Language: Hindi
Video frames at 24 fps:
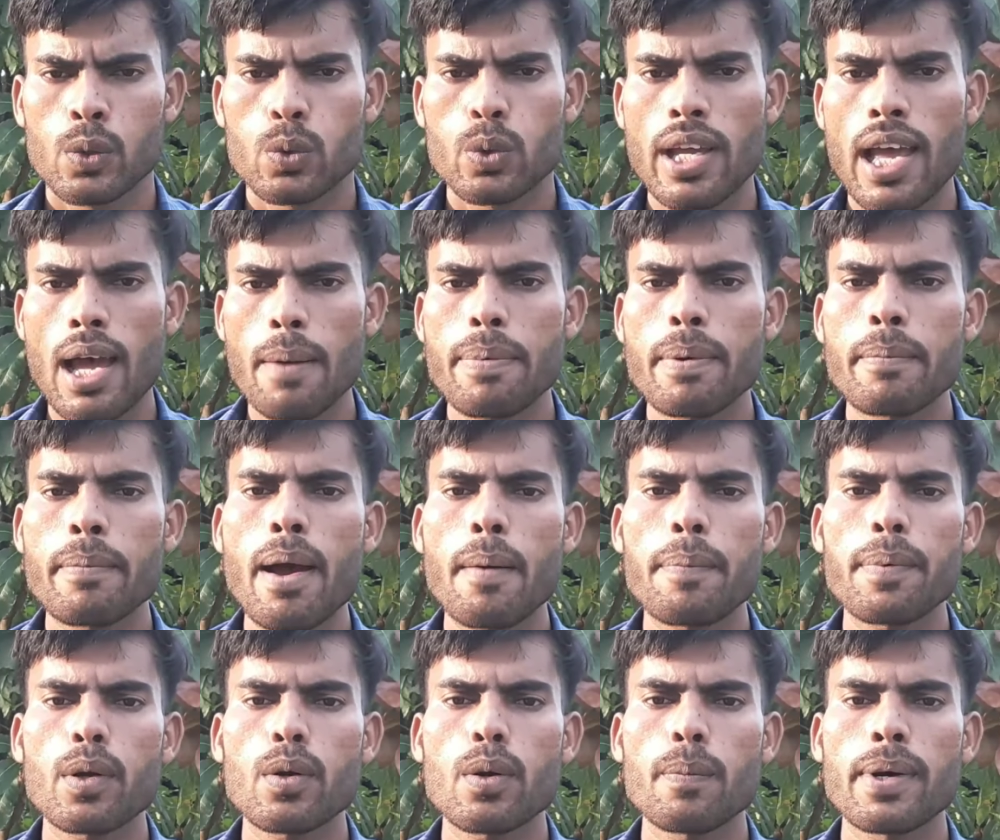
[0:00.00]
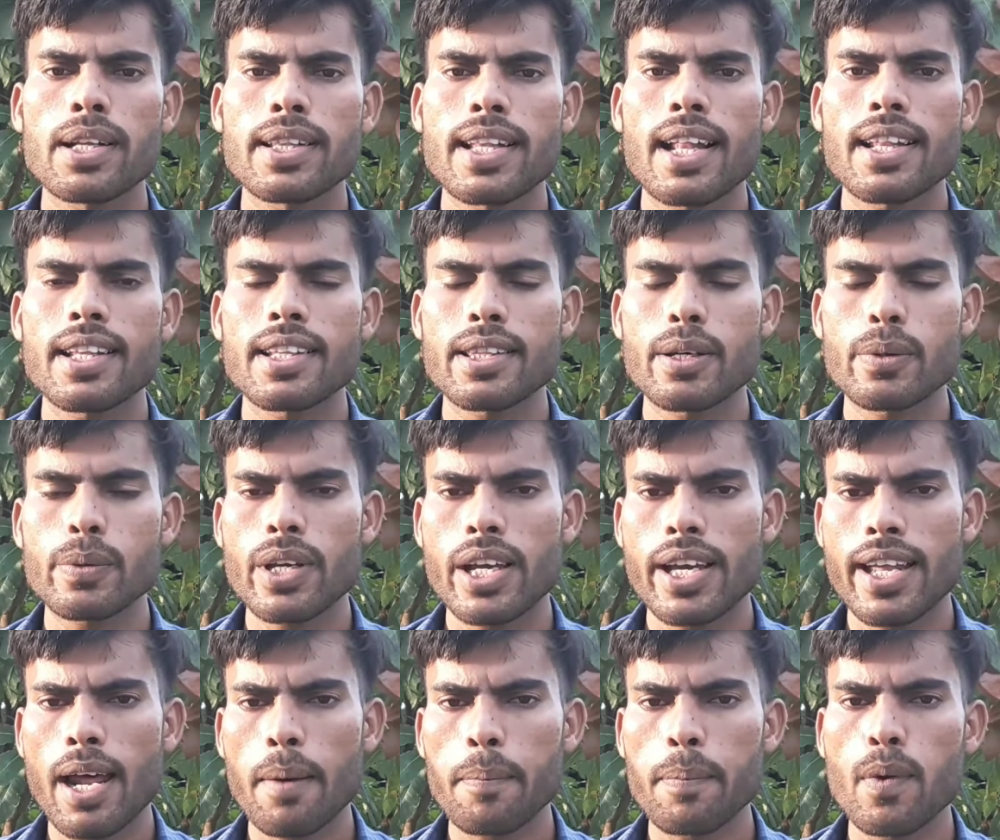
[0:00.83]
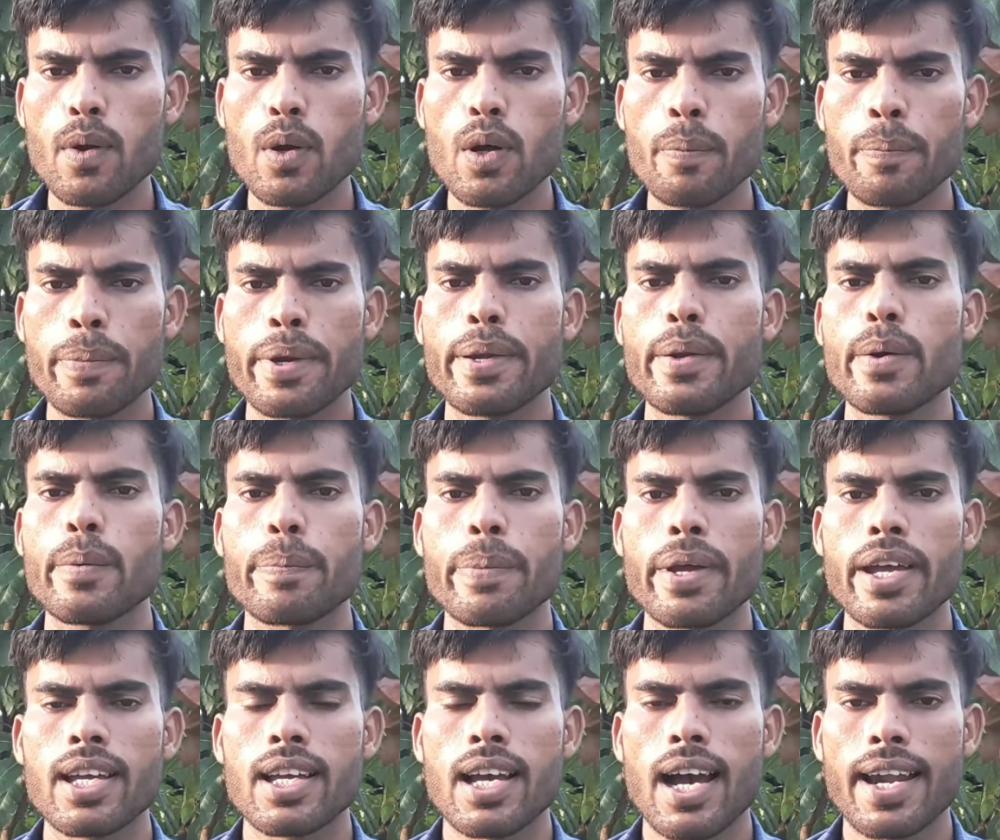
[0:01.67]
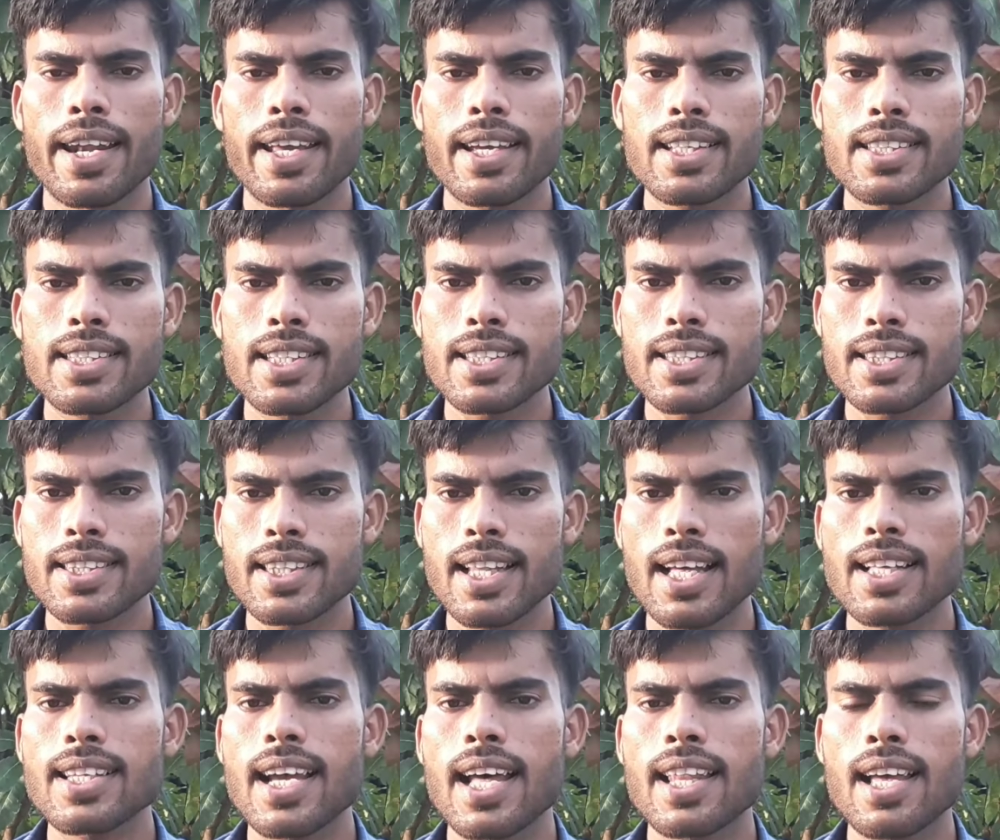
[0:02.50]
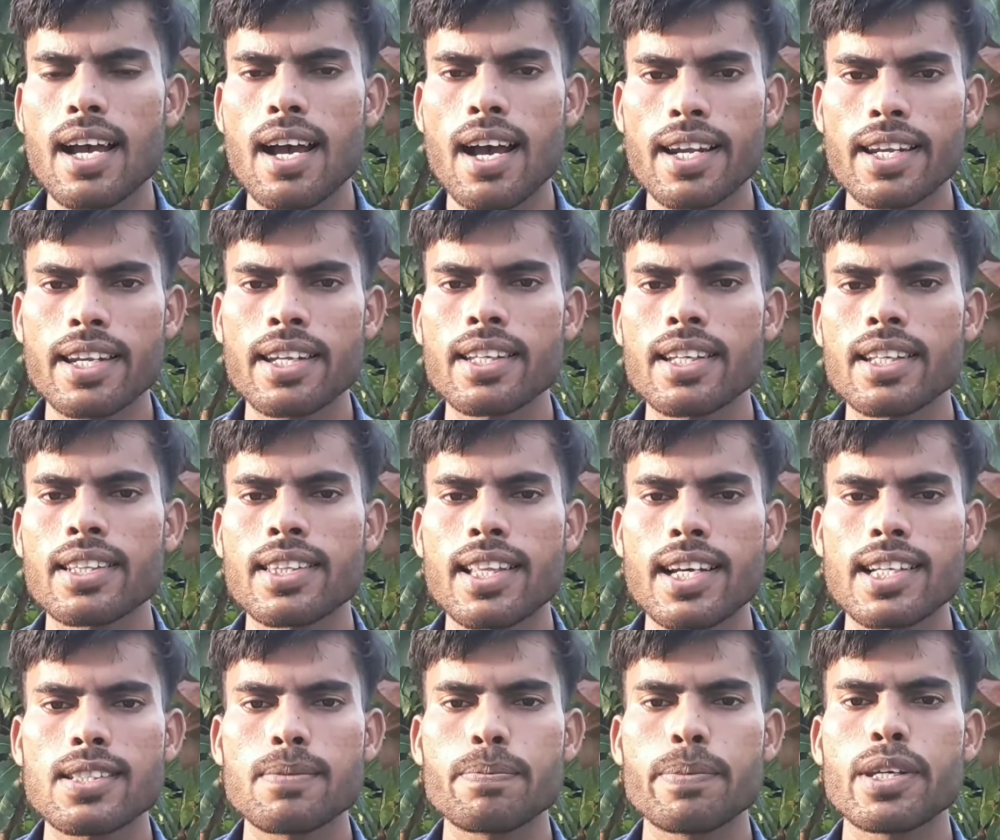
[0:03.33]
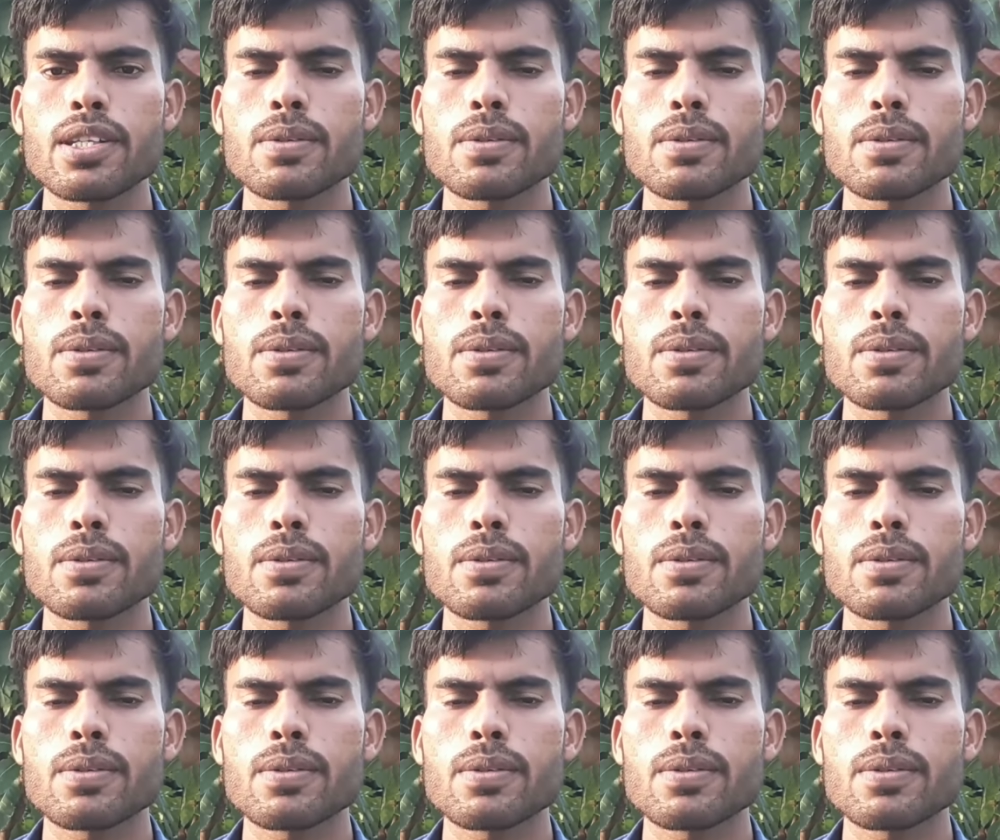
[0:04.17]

तो यहाँ पे मैं आप लोगों को बता देता हूँ कि अगर आप लोगों का वीडियो पे यानी कि जितना ज़्यादा अर्निंग की 10,